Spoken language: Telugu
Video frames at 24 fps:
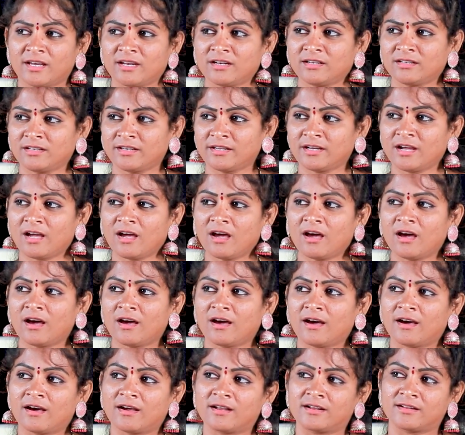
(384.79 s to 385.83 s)
కరెక్ట్గా
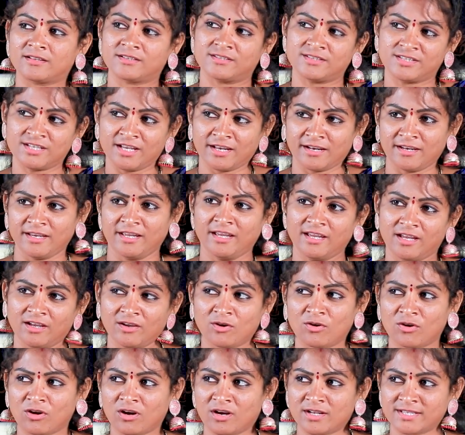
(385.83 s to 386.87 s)
జర్నీ
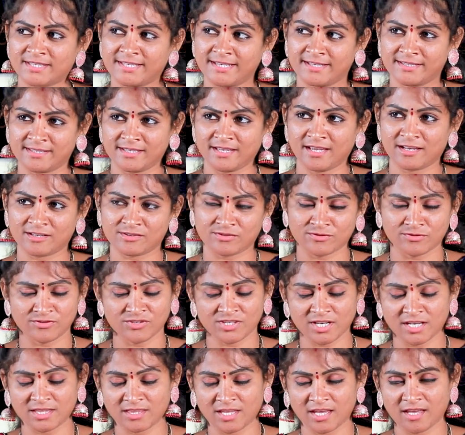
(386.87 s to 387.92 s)
ఒక సిక్స్ ఇయర్స్
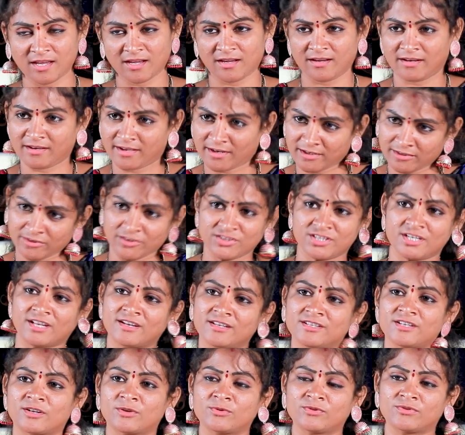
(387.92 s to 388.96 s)
నుంచి అయితే కరెక్ట్
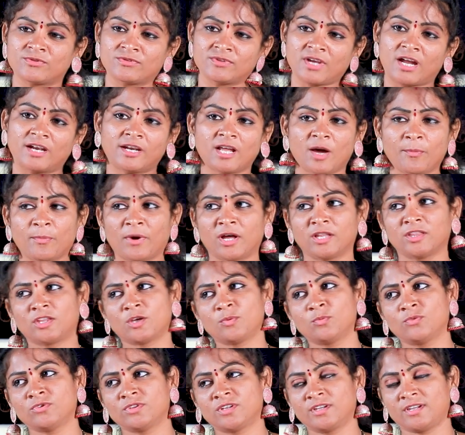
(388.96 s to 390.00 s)
జర్నీ జరుగుతుంది అంటే
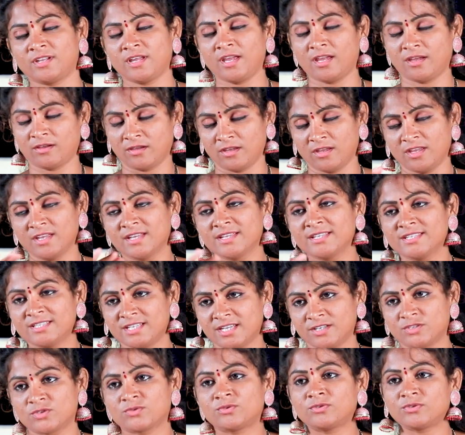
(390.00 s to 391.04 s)
అంతకుముందు అంటే
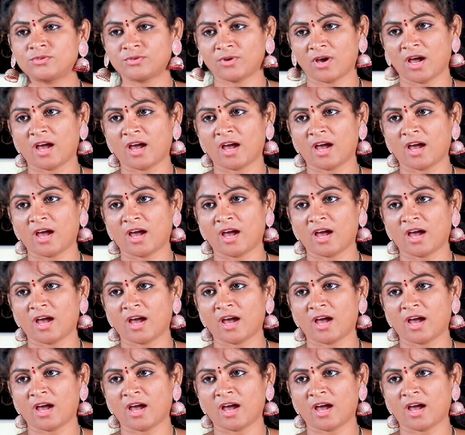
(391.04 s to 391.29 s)
చేసుకుంటూ